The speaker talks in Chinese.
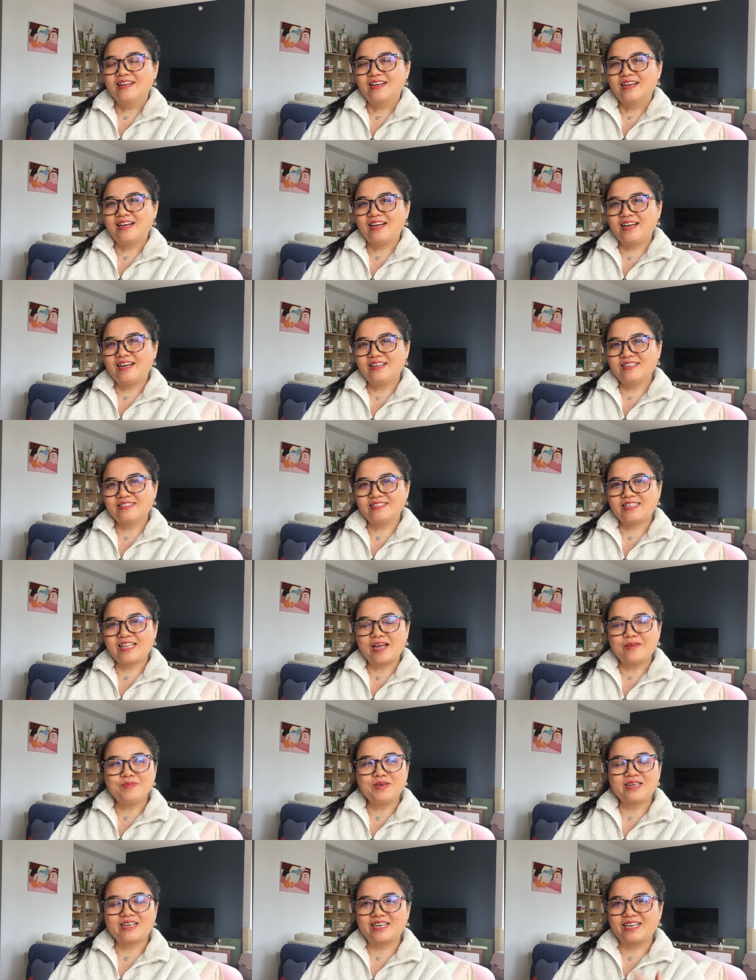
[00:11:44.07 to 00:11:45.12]
啊，他
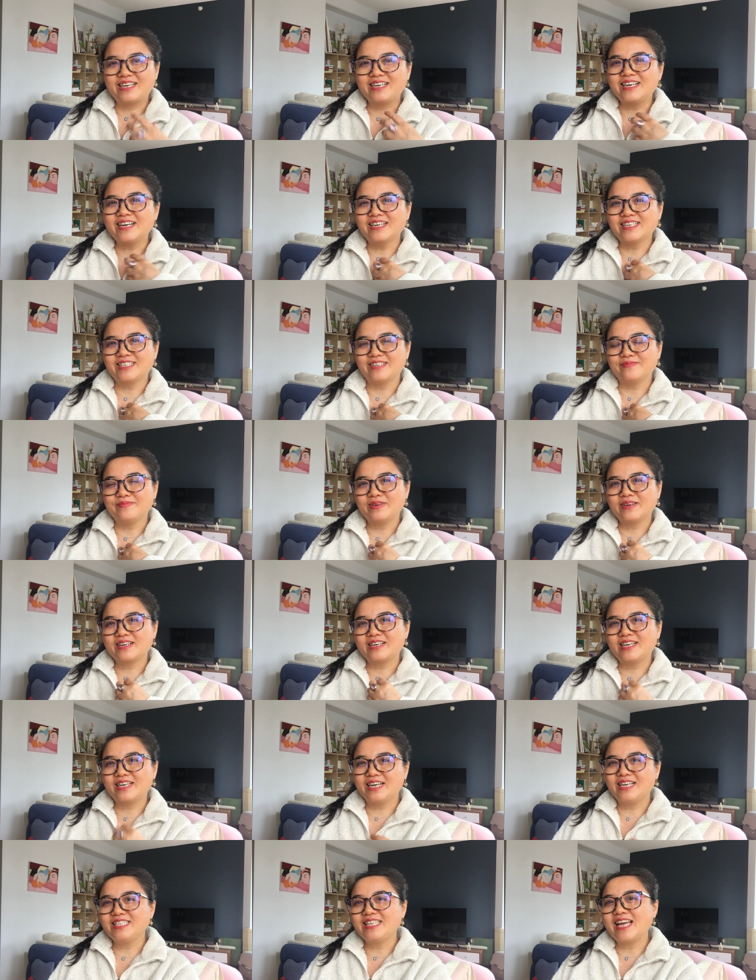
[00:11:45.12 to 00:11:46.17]
们渴什么，
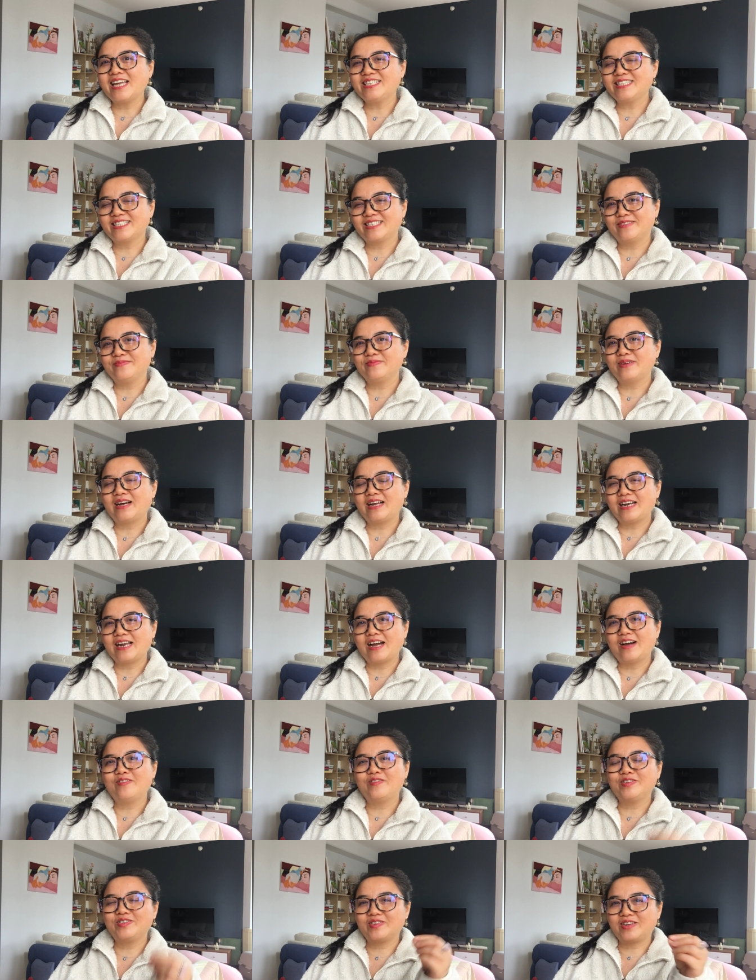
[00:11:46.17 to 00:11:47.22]
渴念着什么，然
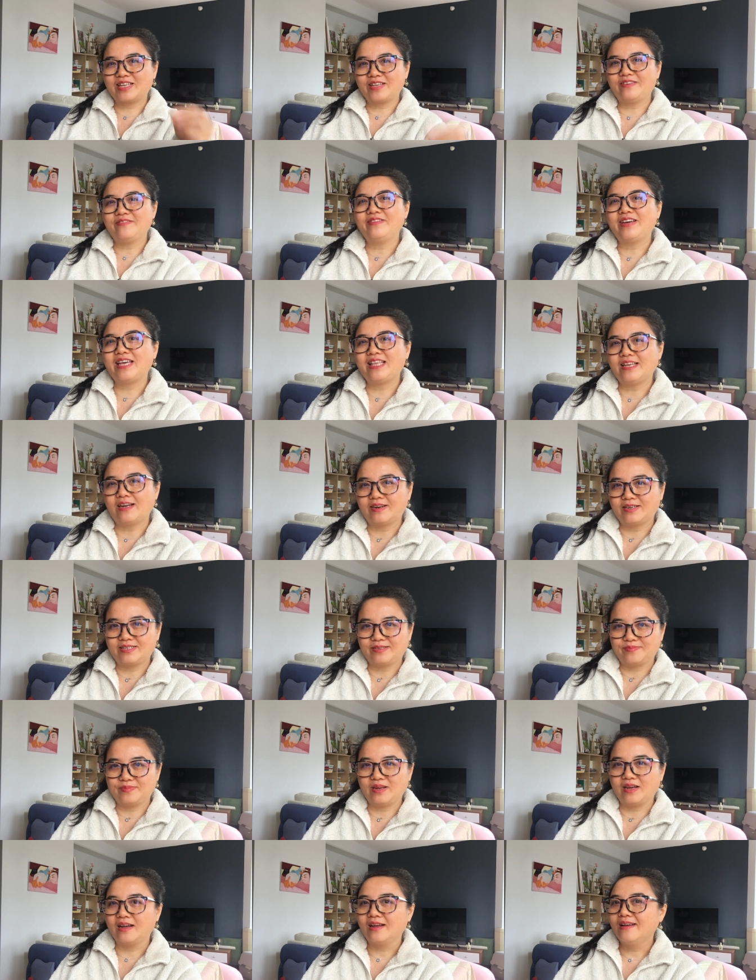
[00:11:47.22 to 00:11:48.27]
后我就给他喂点什
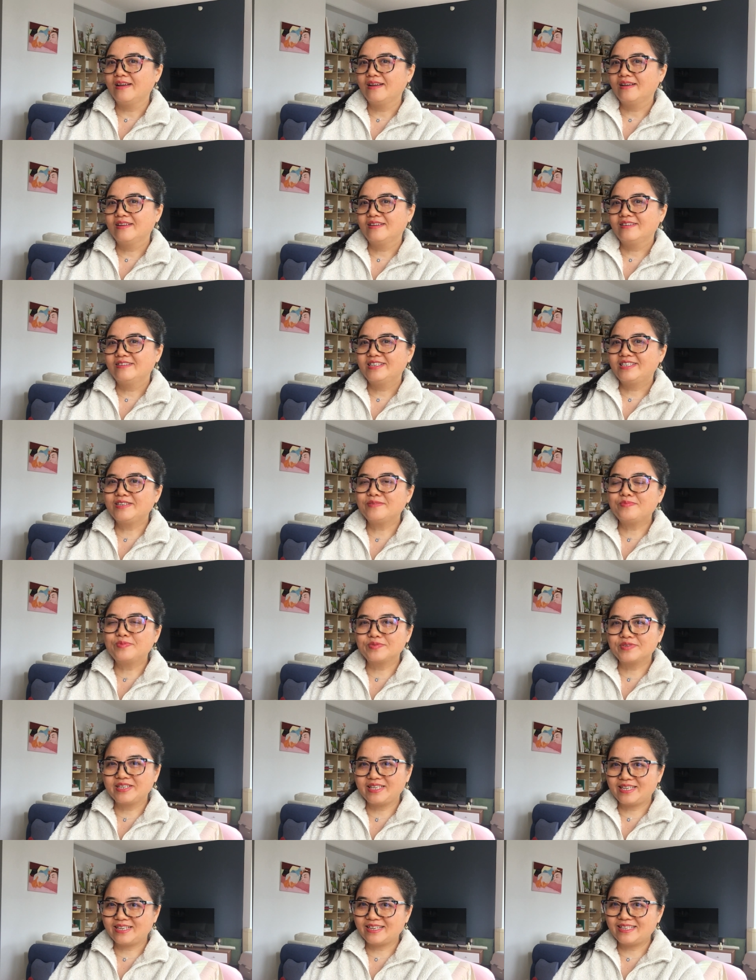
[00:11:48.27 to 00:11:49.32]
么，这不
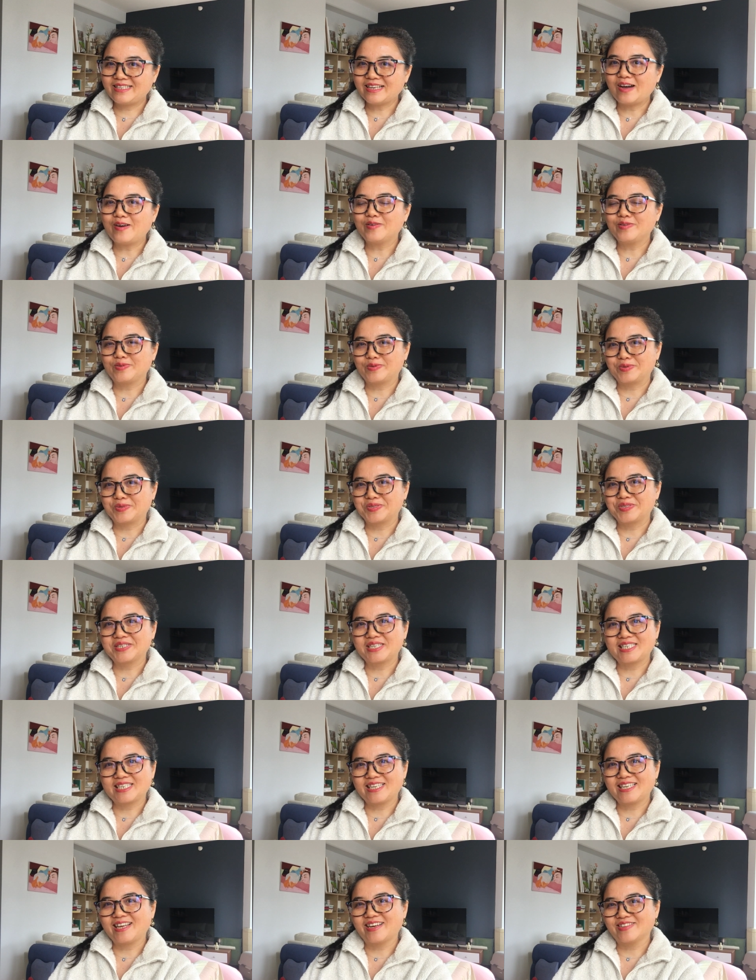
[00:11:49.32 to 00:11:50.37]
是一个教育工作
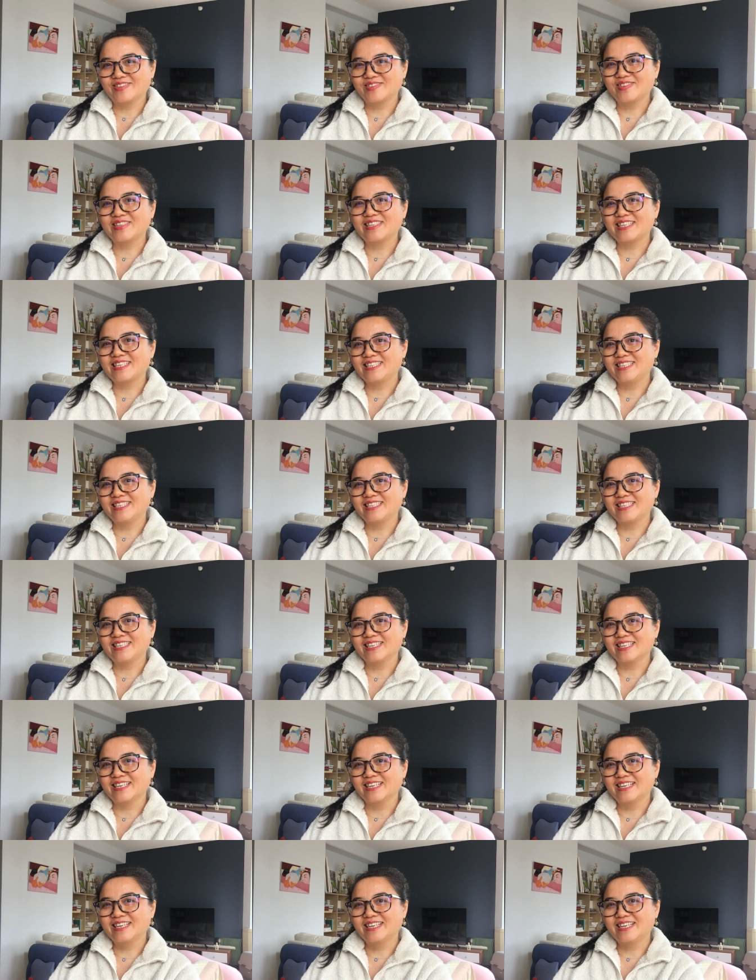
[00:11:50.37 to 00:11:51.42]
者要做的事情，